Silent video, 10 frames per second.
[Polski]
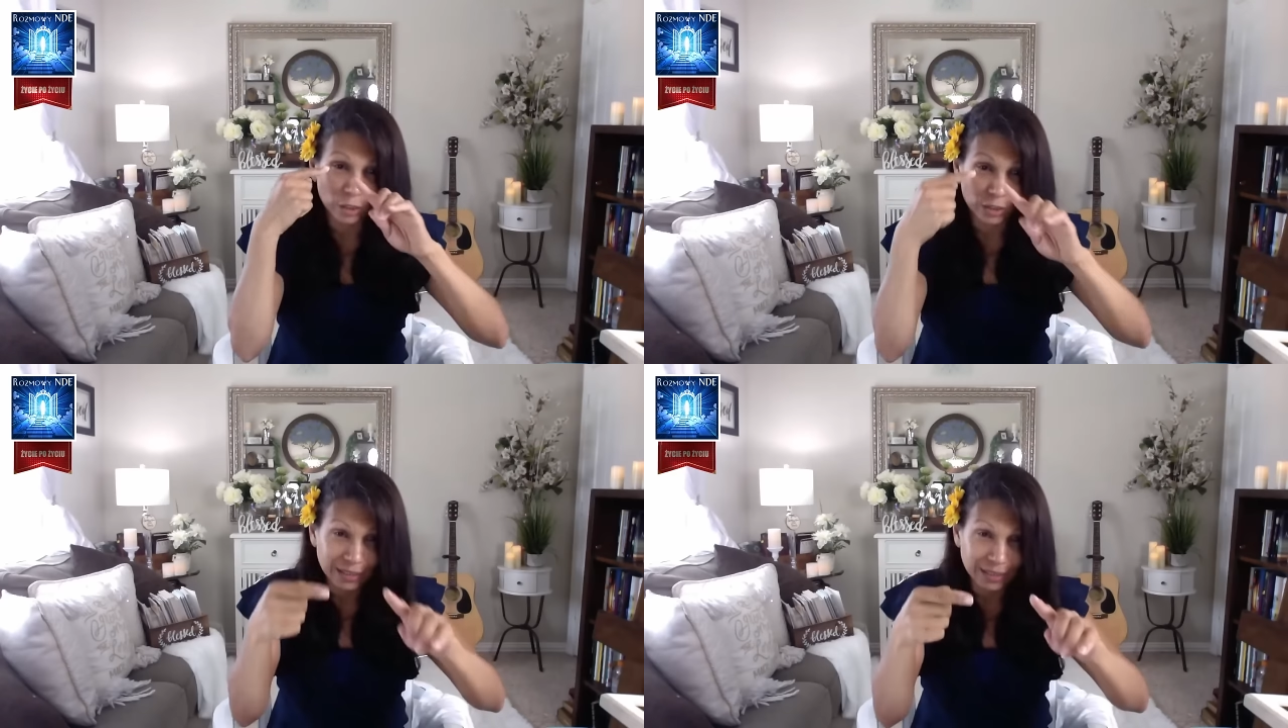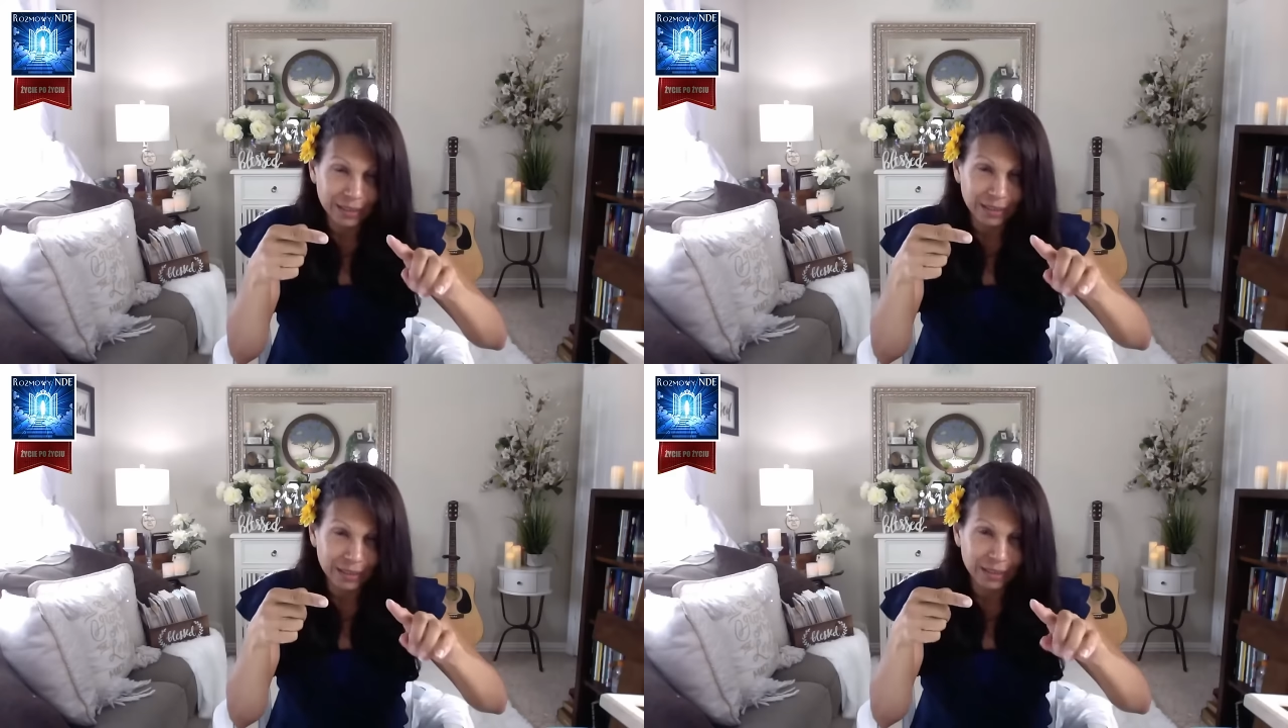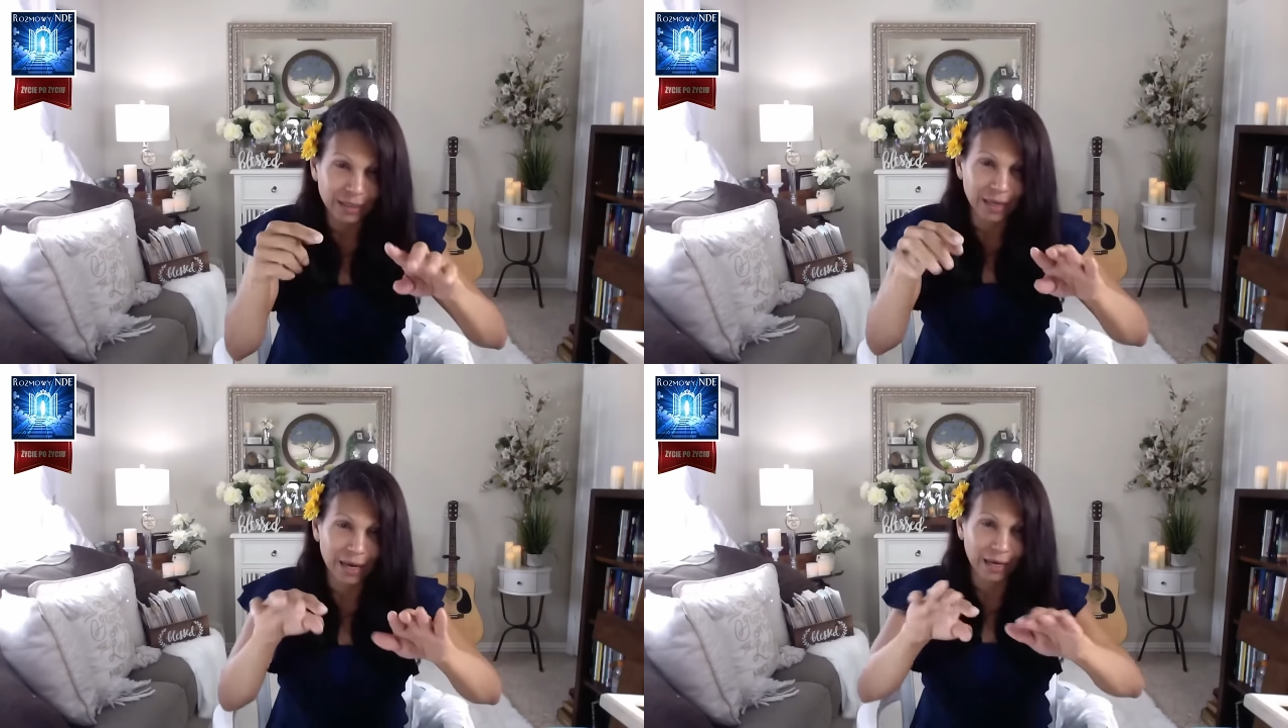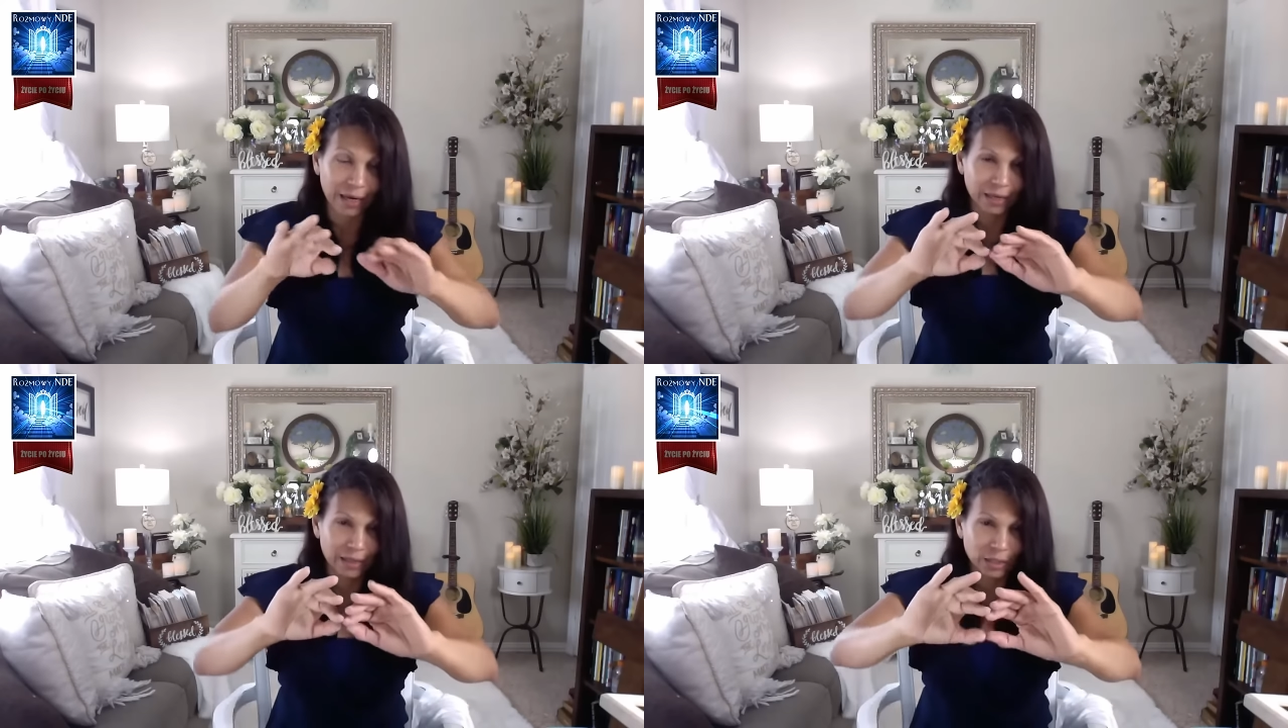ale widziałam to
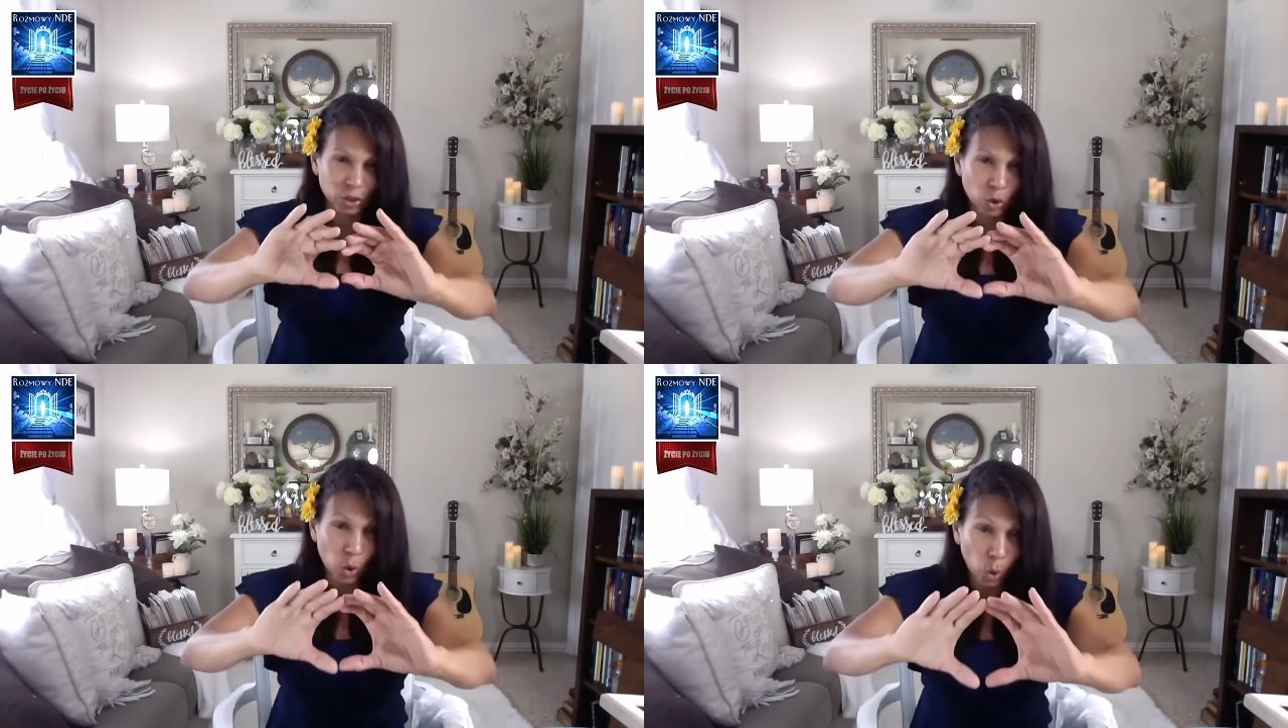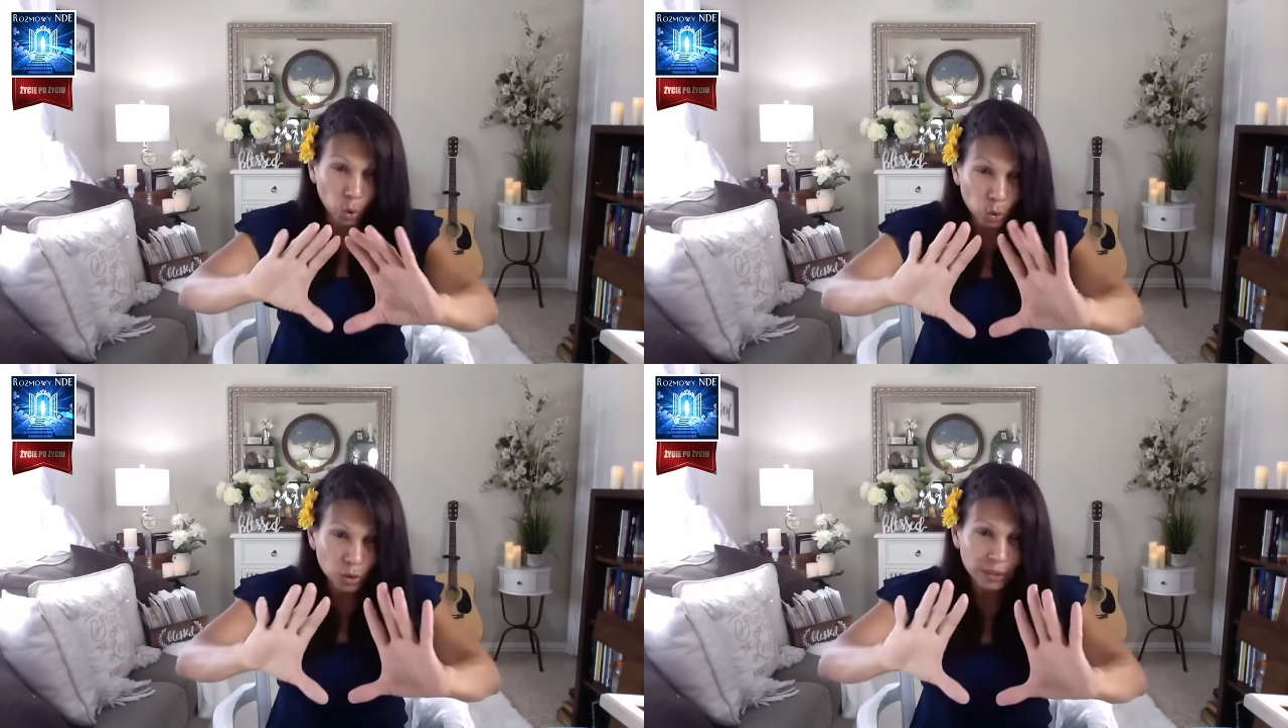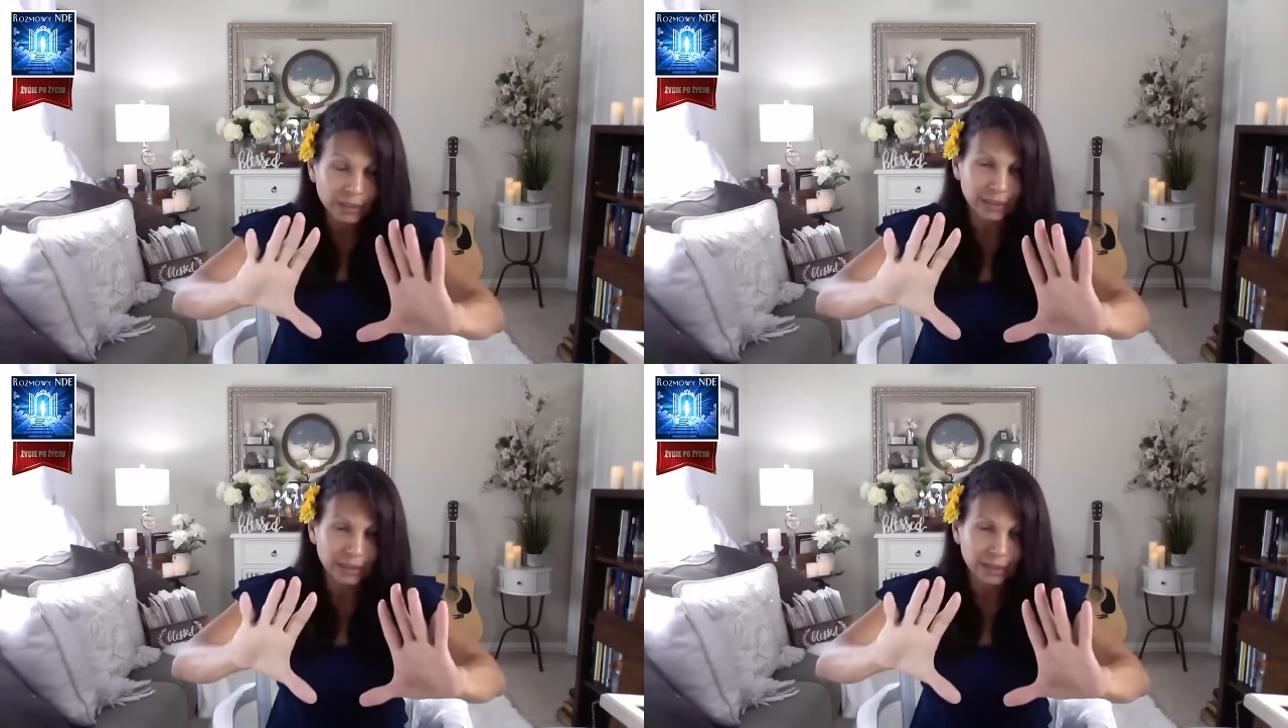światło, to złote światło,